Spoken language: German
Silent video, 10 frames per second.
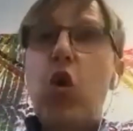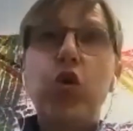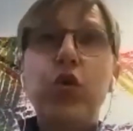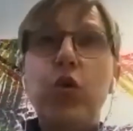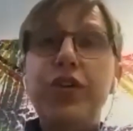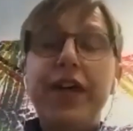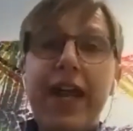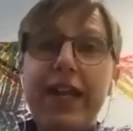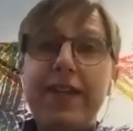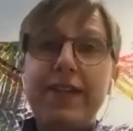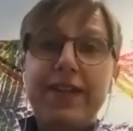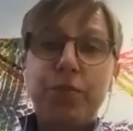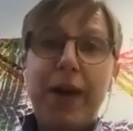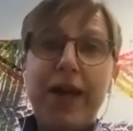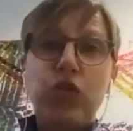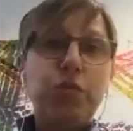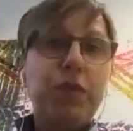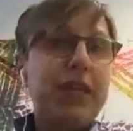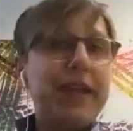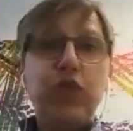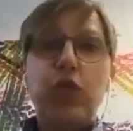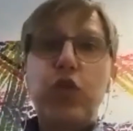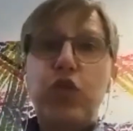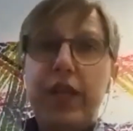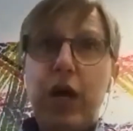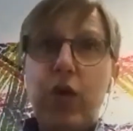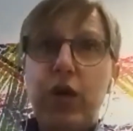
und untereinander sich das beizubiegen, das funktioniert auch